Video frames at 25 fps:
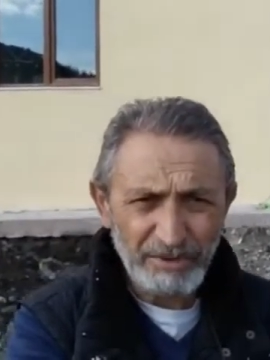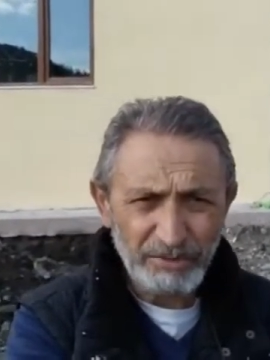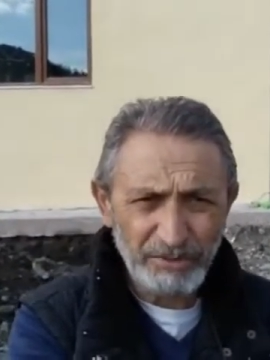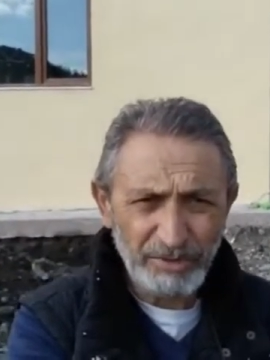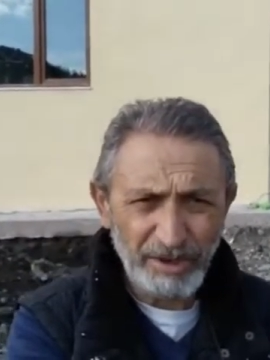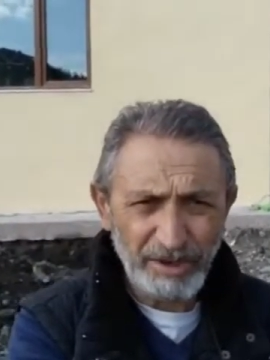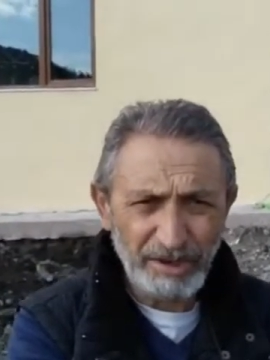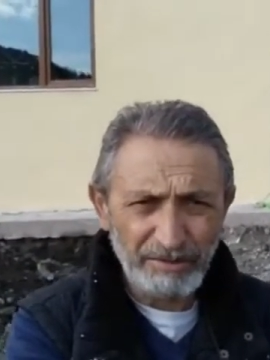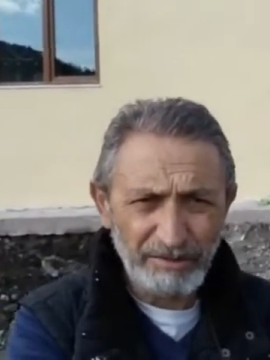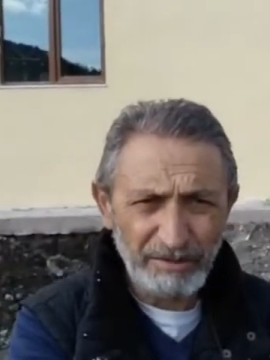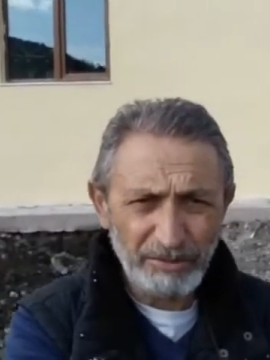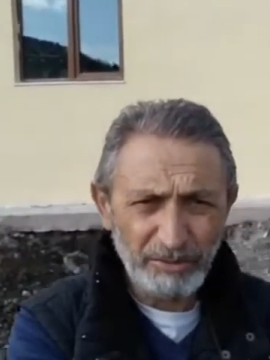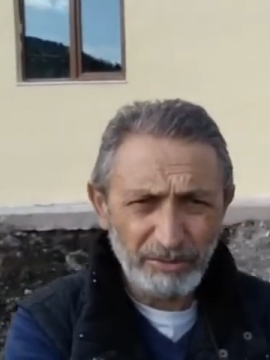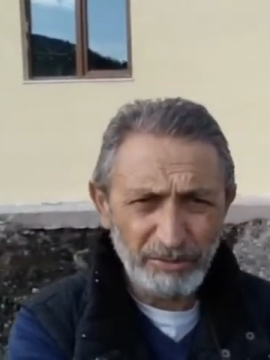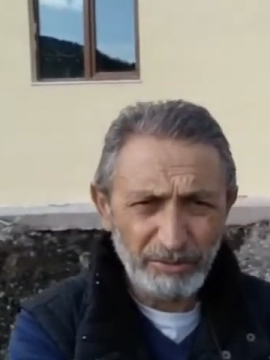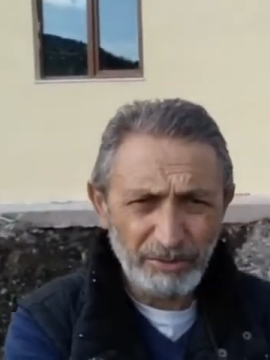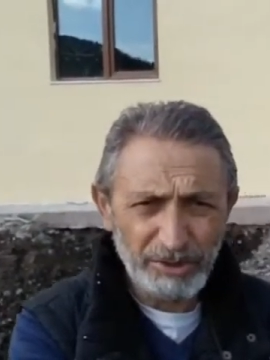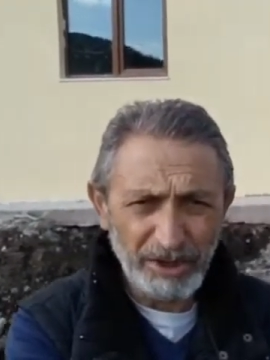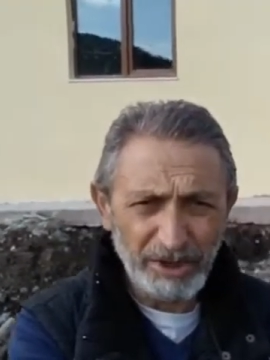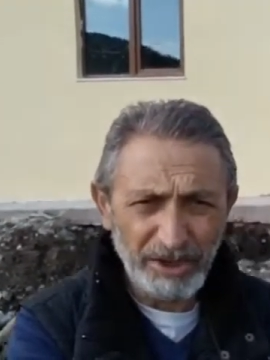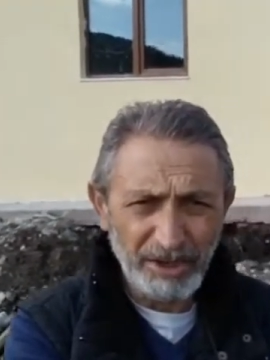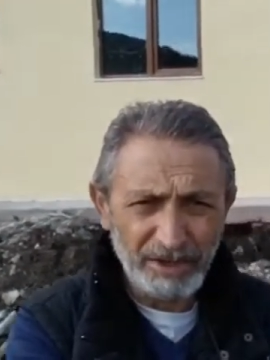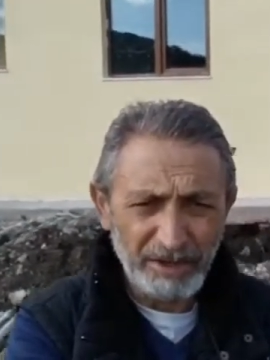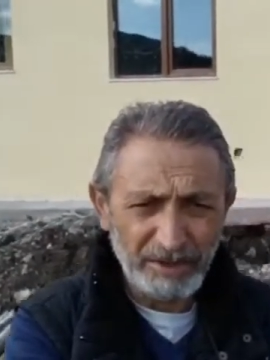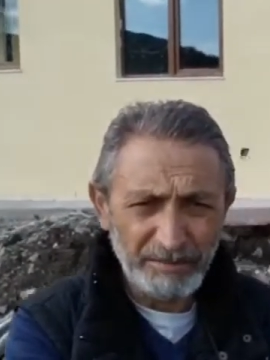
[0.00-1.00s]
Şu an hava durumu
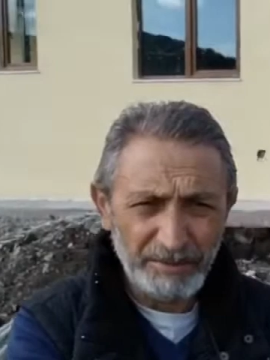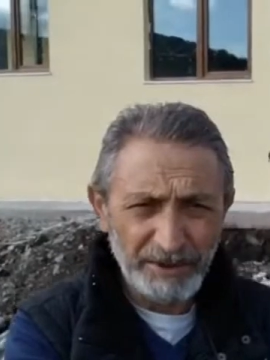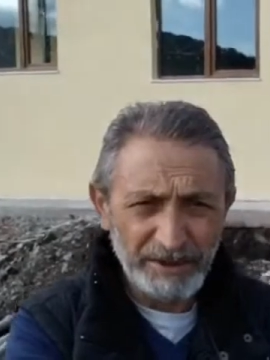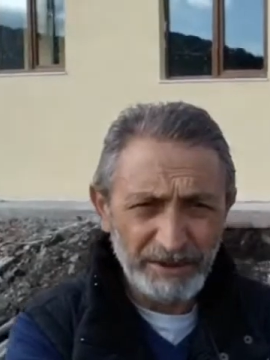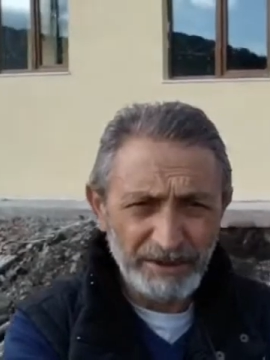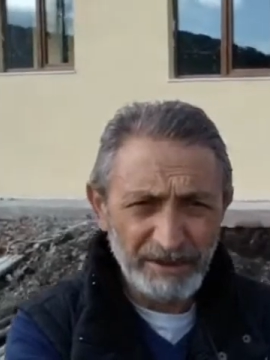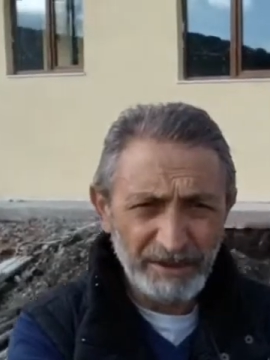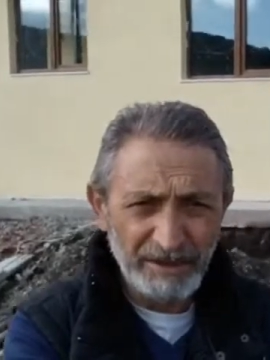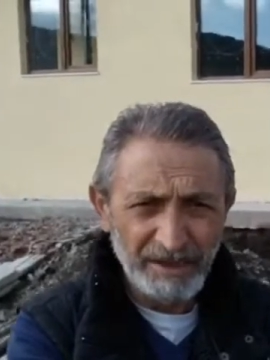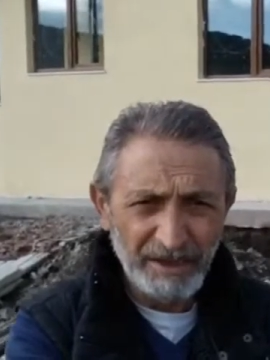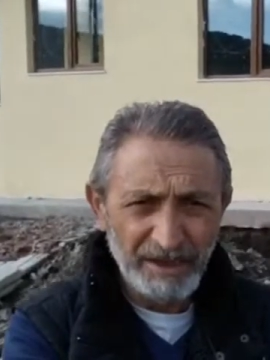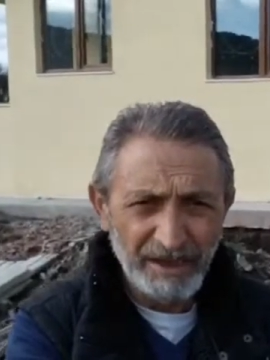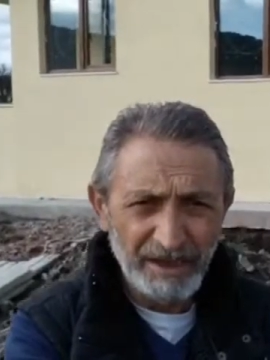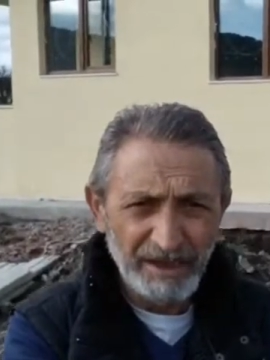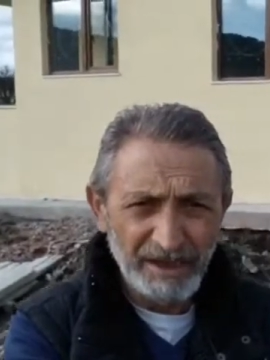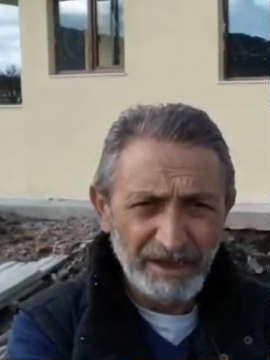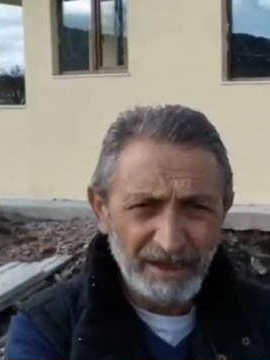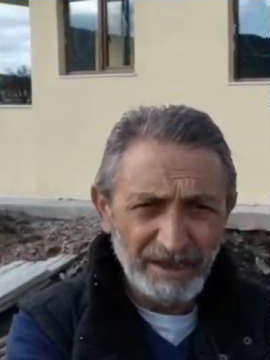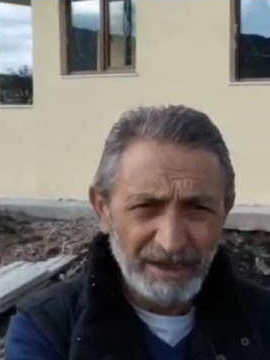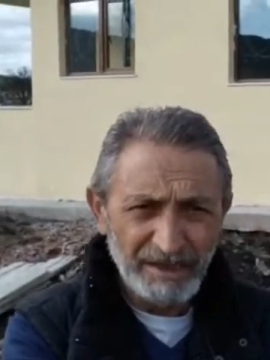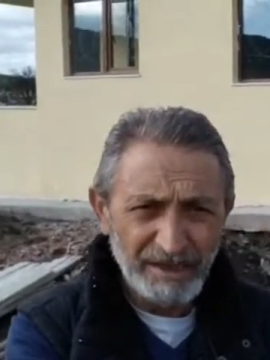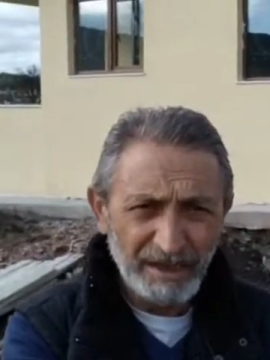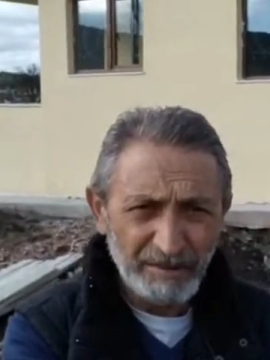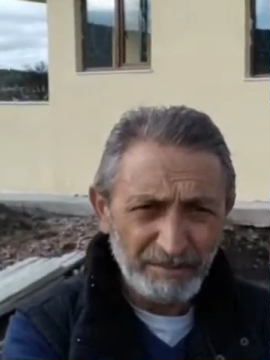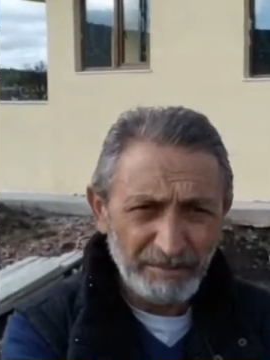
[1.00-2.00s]
çelik kapıyı
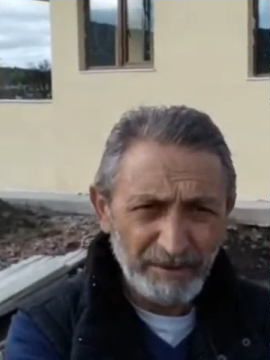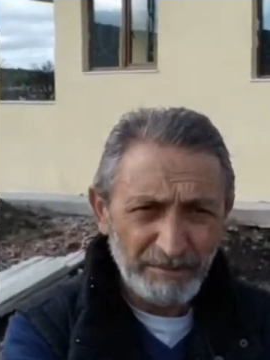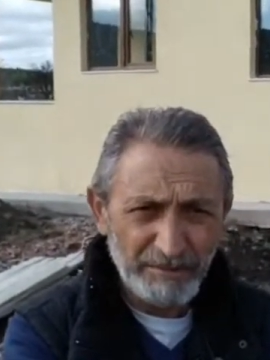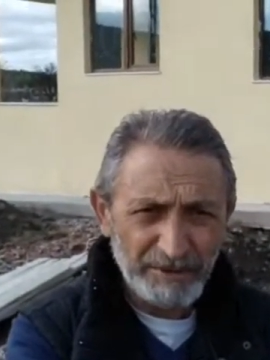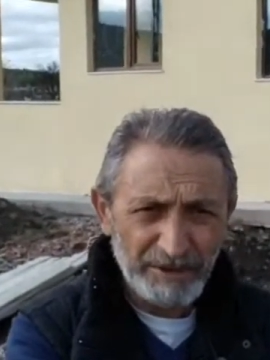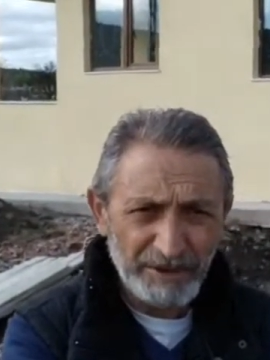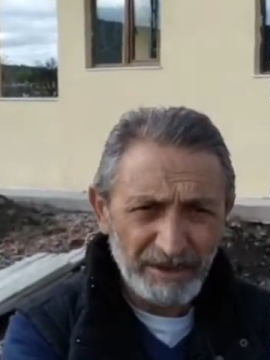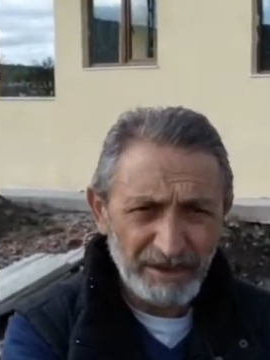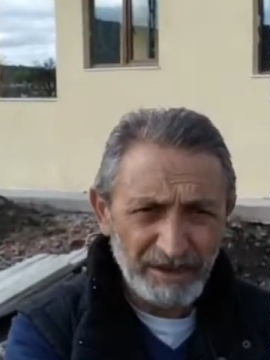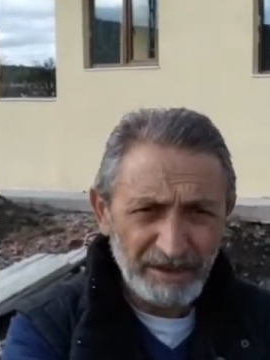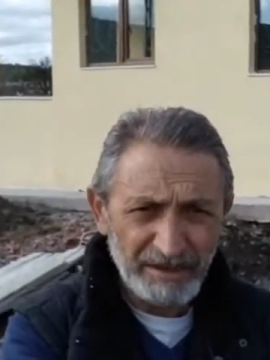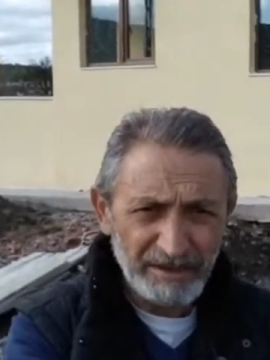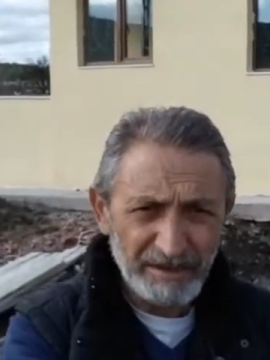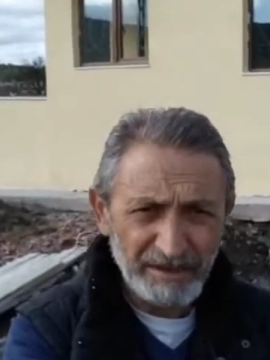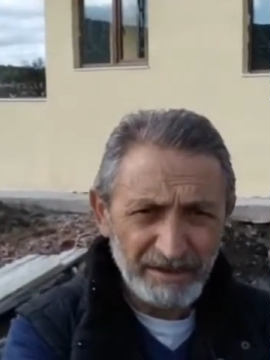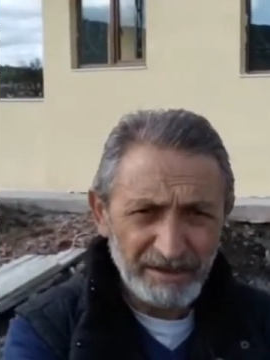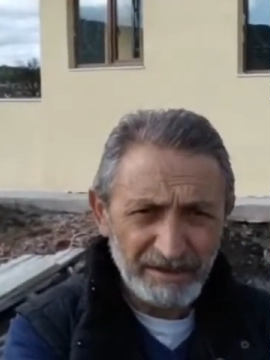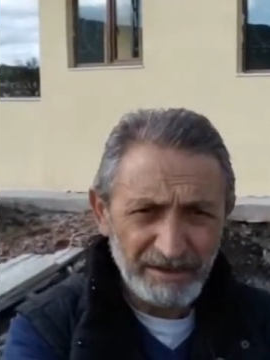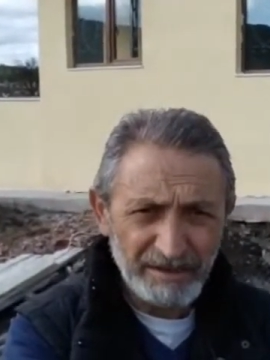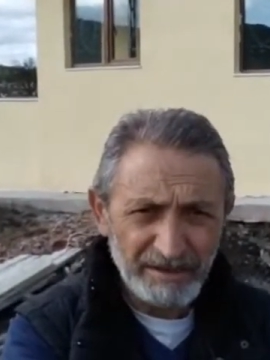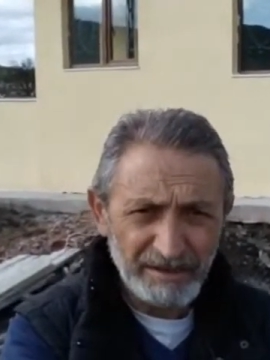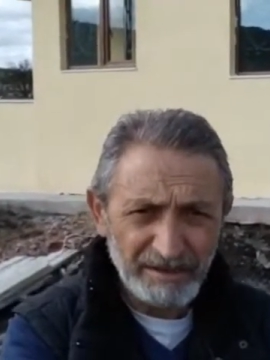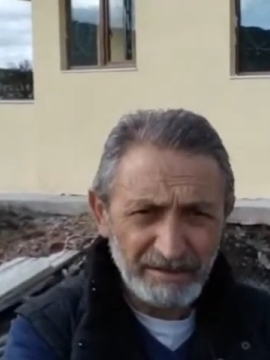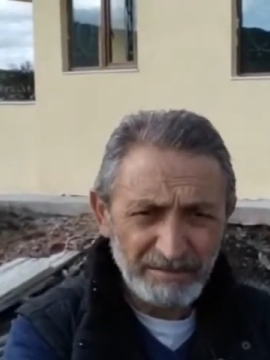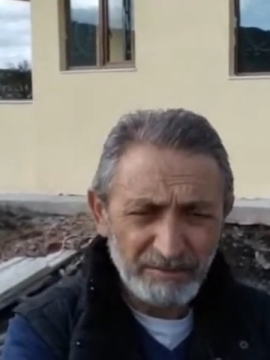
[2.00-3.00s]
yapmamıza e,
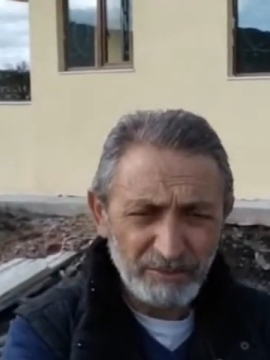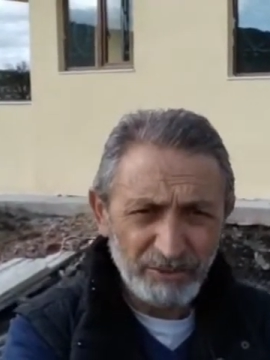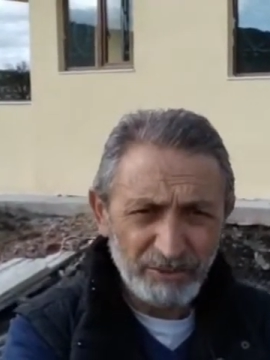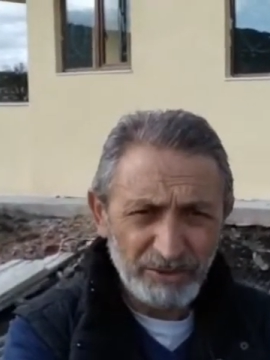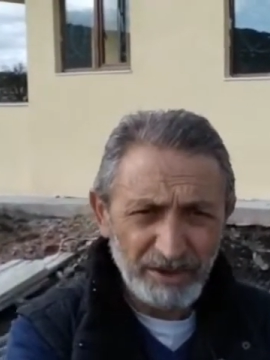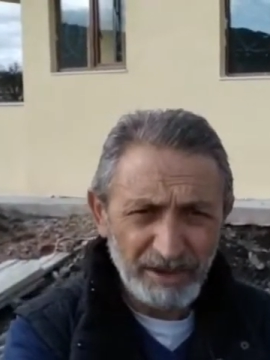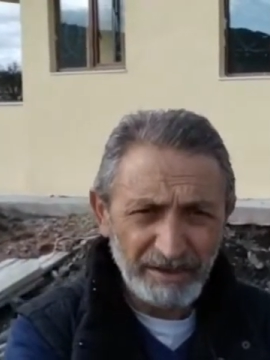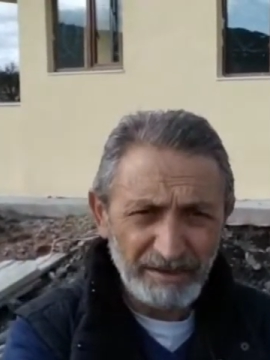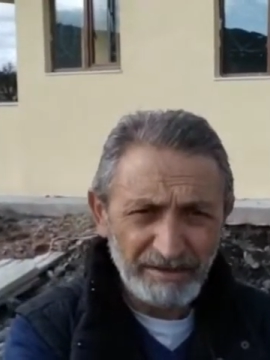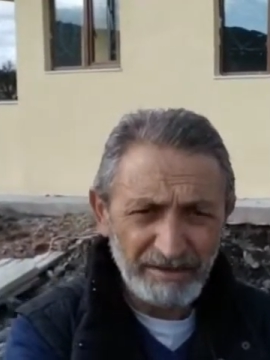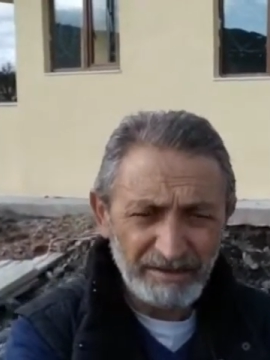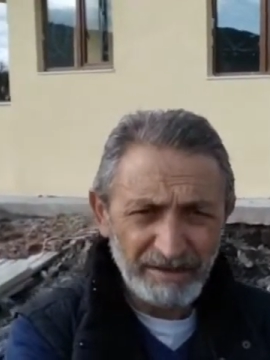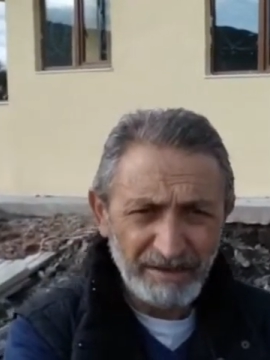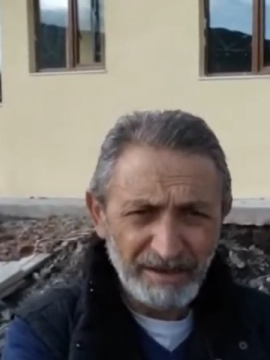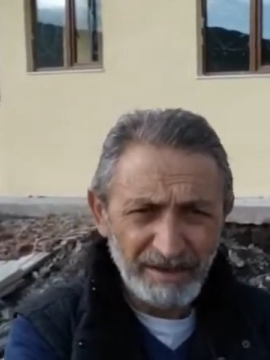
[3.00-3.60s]
müsait.